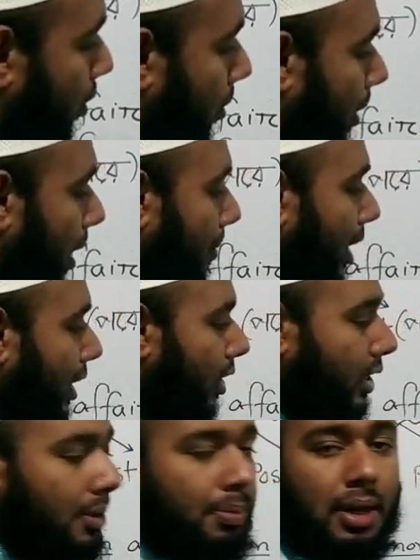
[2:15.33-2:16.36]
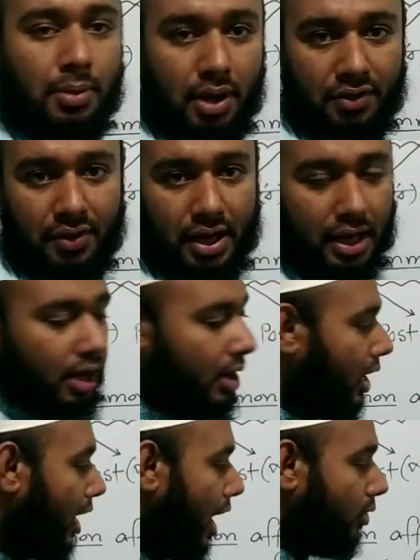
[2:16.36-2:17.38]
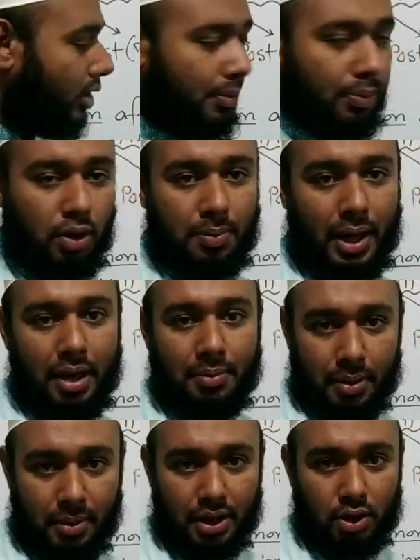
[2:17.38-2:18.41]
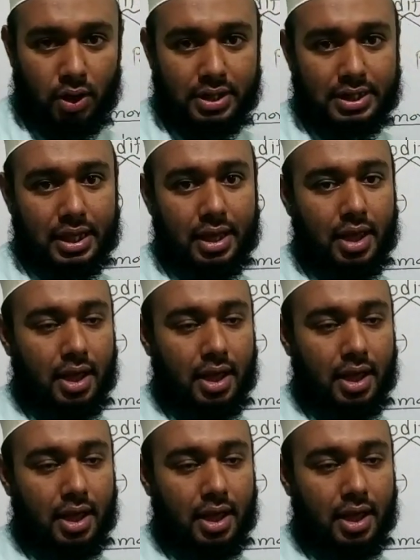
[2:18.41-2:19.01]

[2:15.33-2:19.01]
প্রবলেম এটা একটা প্রি মডিফায়ার কারণ এটা নাউনের পূর্বে ব্যবহৃত হয়েছে